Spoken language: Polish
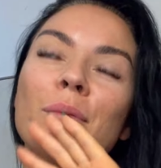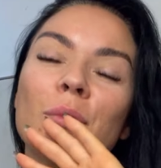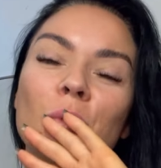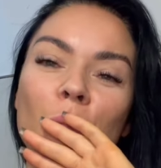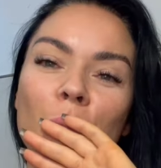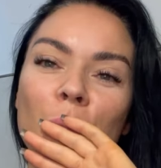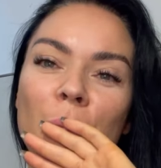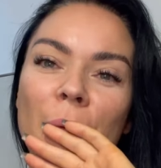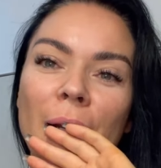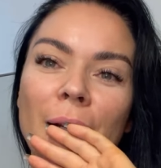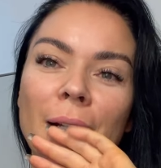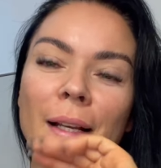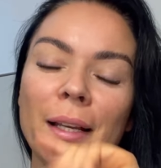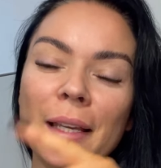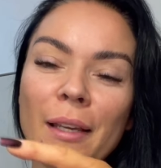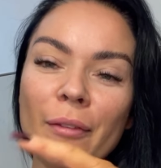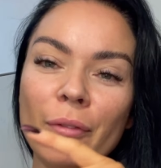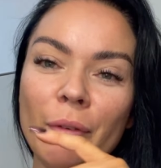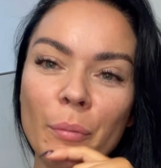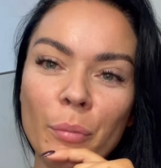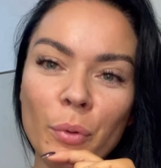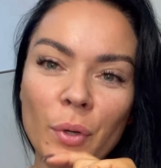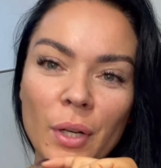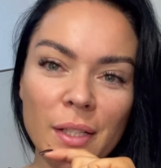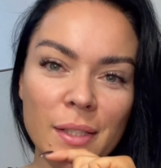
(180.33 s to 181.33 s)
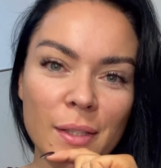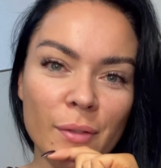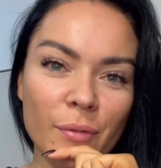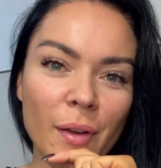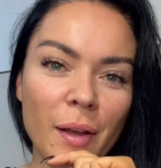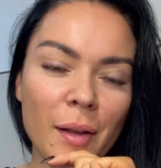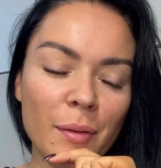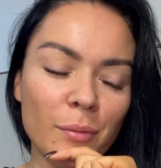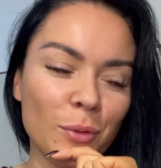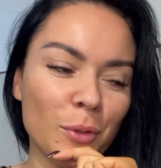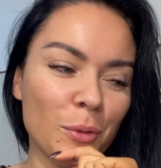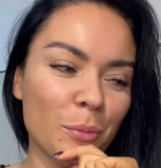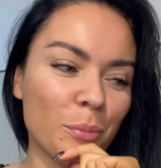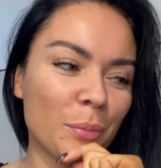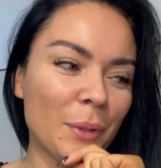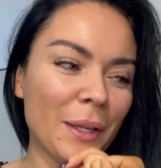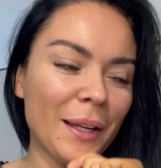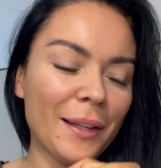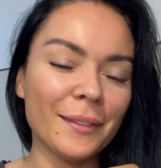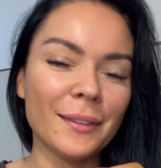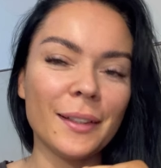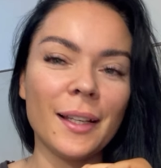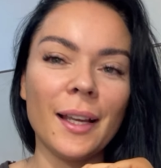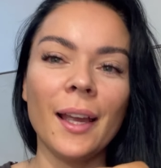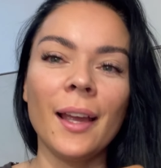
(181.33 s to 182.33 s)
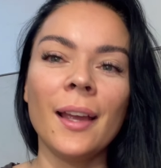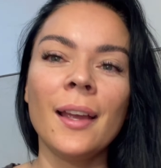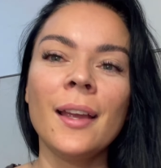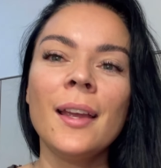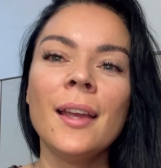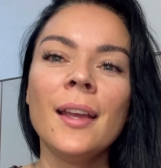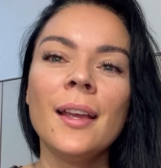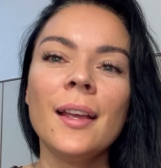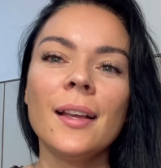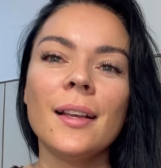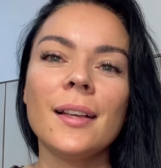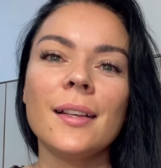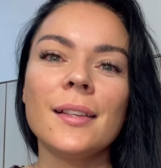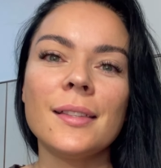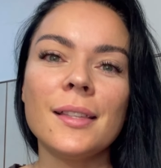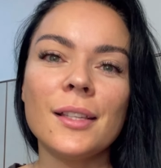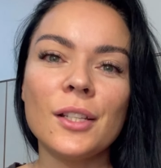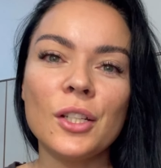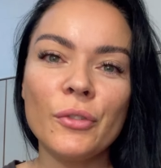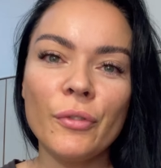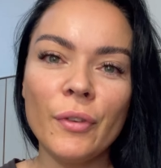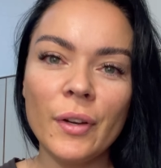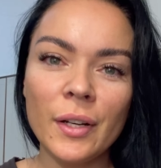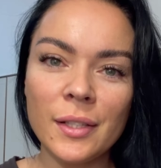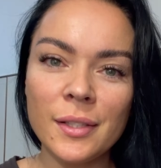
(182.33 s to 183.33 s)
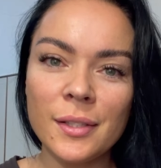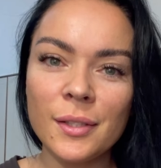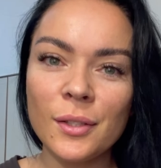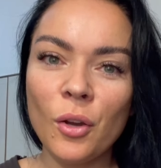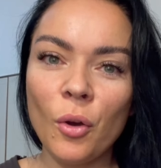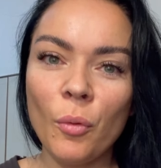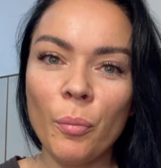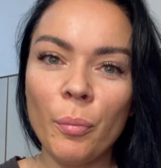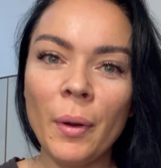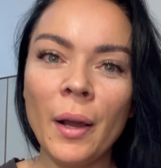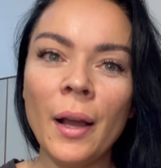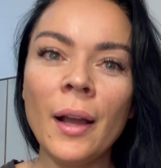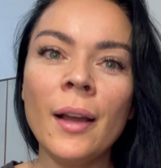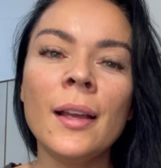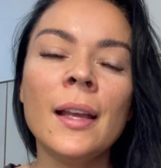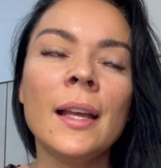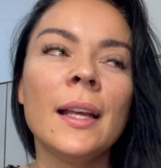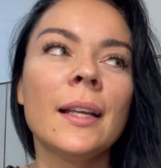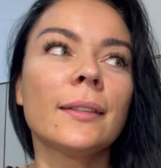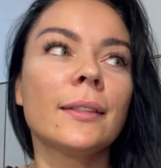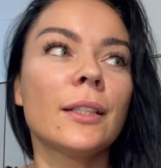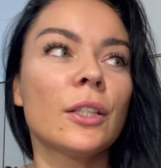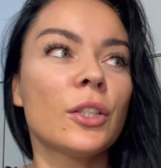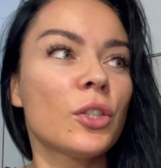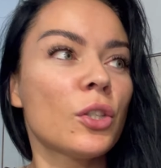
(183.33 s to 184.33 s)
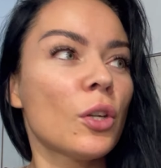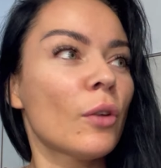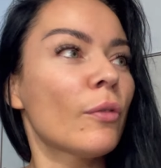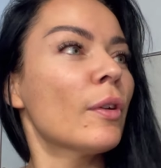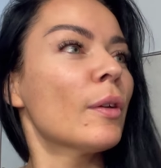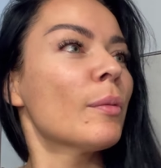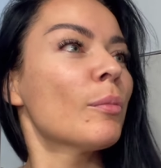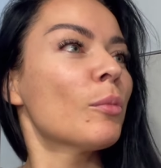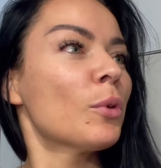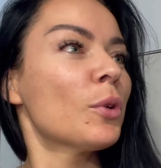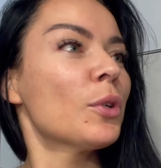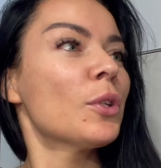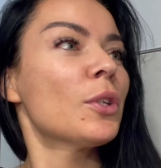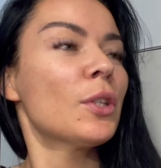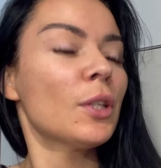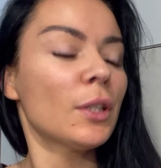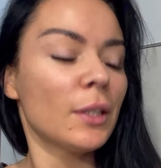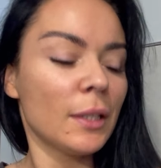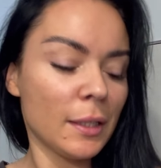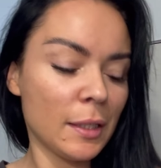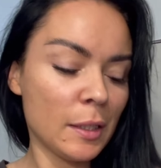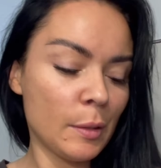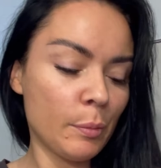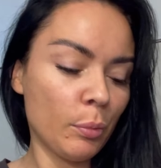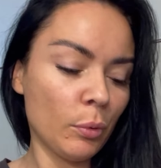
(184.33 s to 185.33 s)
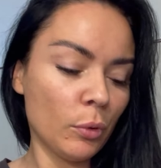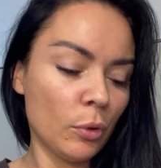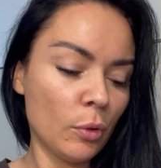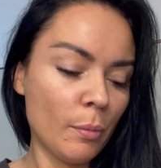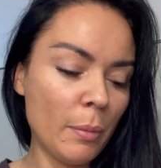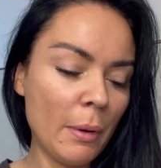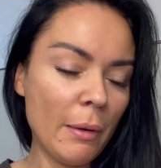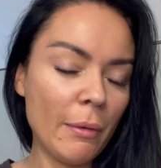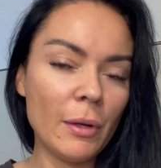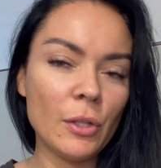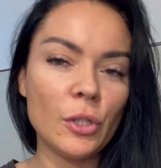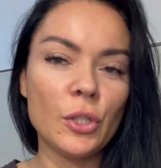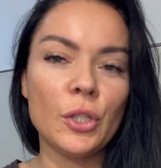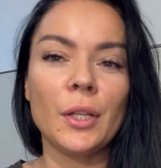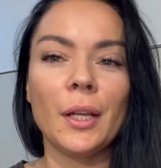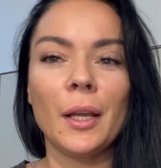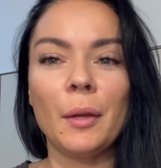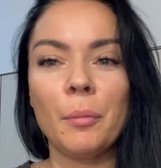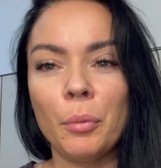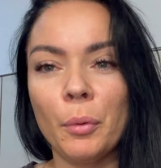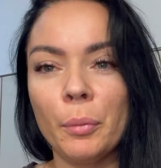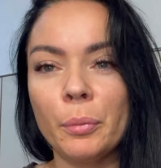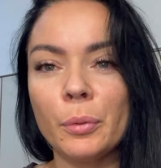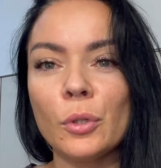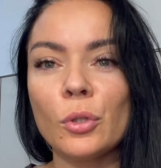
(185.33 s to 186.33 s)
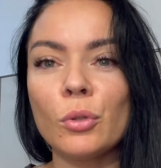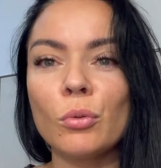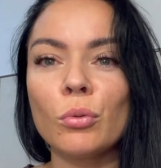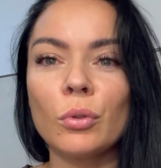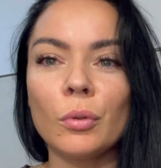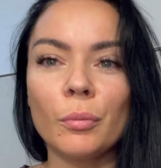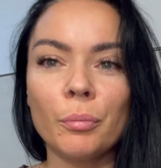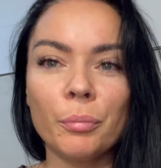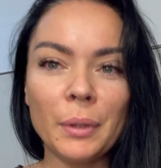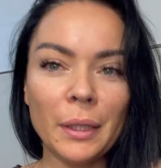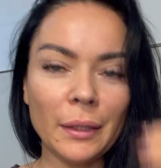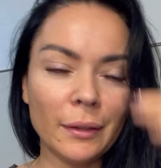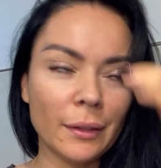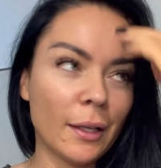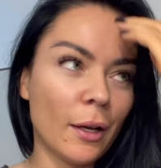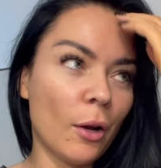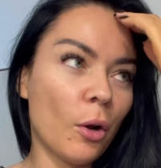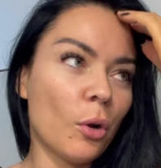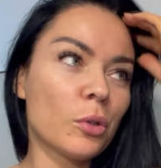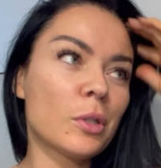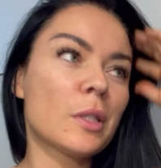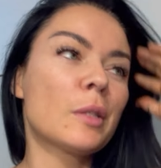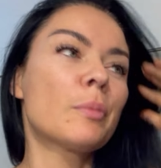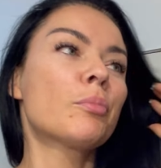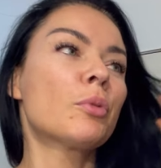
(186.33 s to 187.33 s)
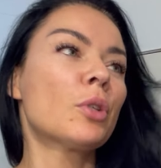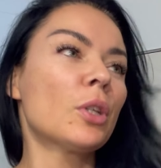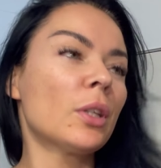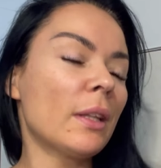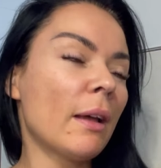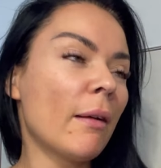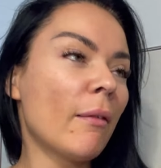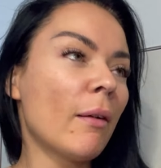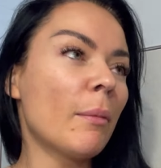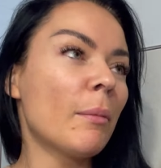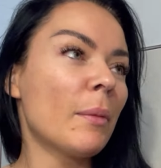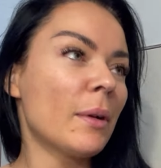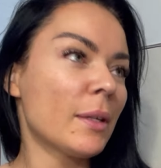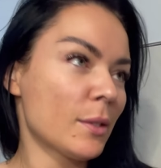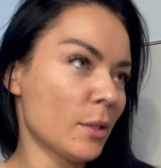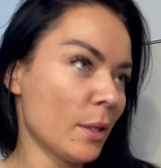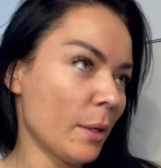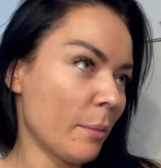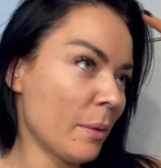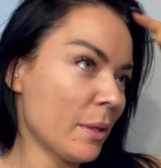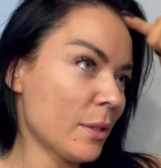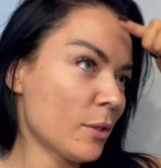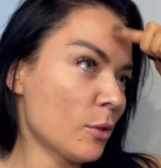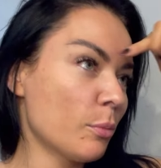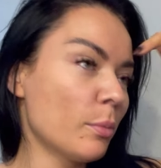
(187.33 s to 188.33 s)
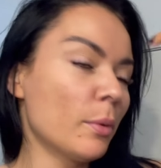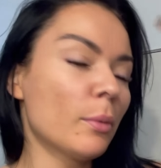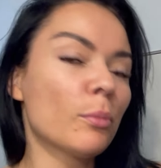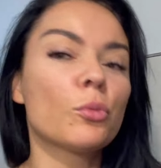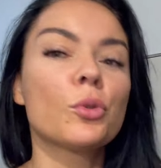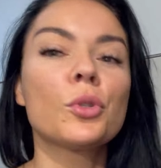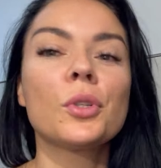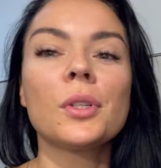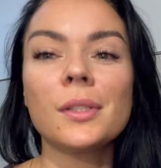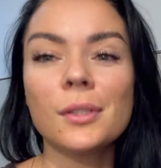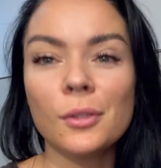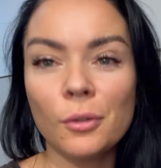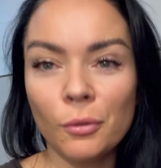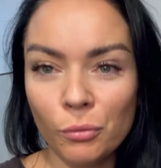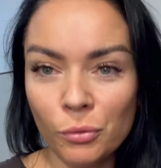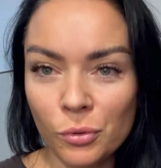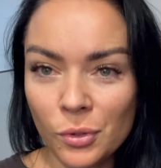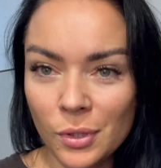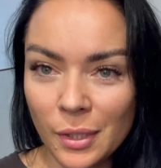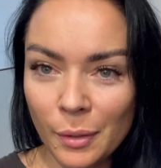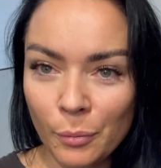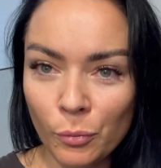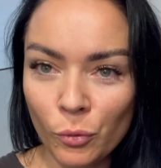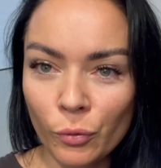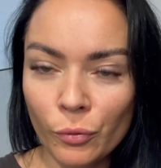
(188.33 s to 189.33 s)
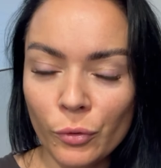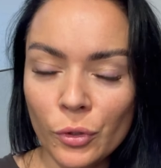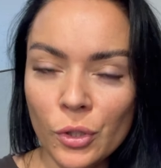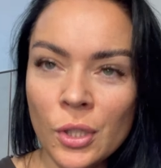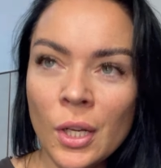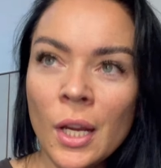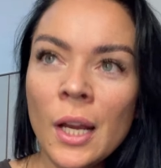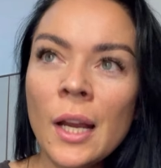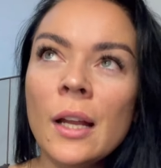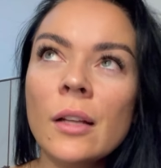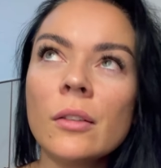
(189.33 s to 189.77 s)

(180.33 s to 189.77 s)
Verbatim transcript: tą piankę, ja Wam pokazywałam tą piankę e, ze Schwarzkopa. Teściowej mojej się tak spodobała, że jej po prostu tą piankę odsprzedałam, a sama sobie muszę znowuż zamówić.